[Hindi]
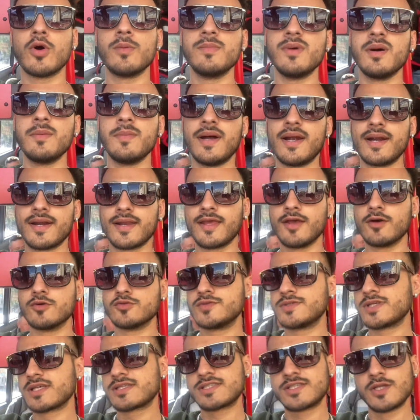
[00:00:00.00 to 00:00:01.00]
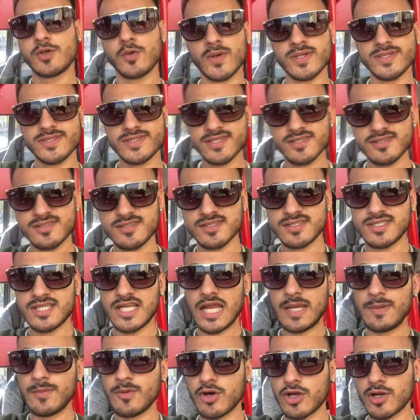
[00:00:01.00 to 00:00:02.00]
अब मैं बैठ गया हूँ सिक्सटी वन सिक्सटी
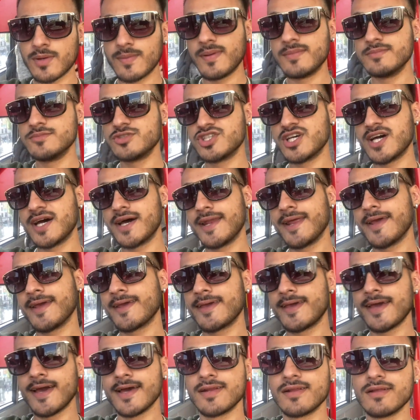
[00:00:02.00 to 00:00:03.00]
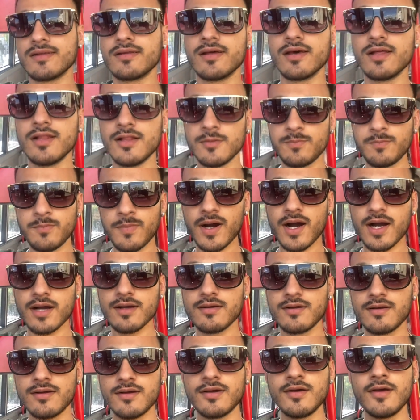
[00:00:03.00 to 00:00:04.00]
थ्री में और अब हम जा रहे हैं कैनन हिल
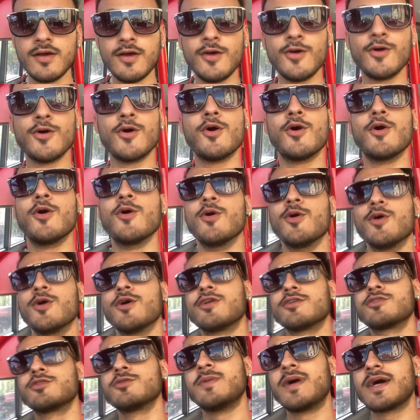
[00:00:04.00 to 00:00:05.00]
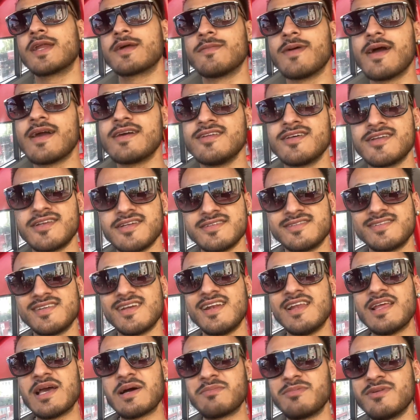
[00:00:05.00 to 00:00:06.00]
पार्क और तुम्हारे भाई ने
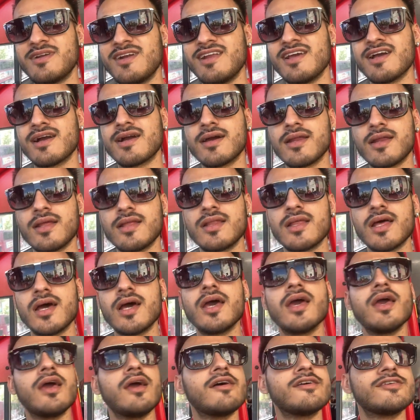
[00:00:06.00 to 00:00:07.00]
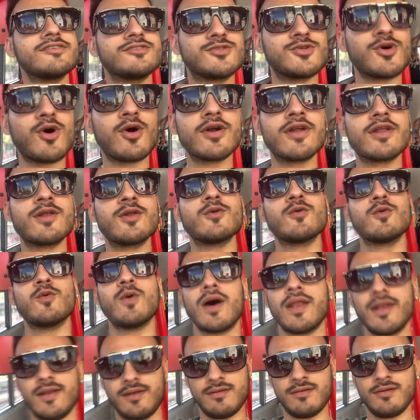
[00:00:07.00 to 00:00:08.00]
रिसेंटली अपने लिए ख़रीदा है जॉर्डन
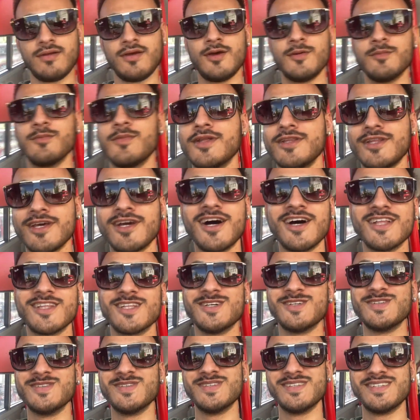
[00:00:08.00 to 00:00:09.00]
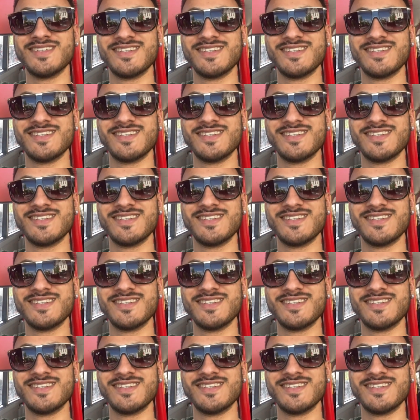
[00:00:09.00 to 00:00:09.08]
वन मैं दिखाता हूँ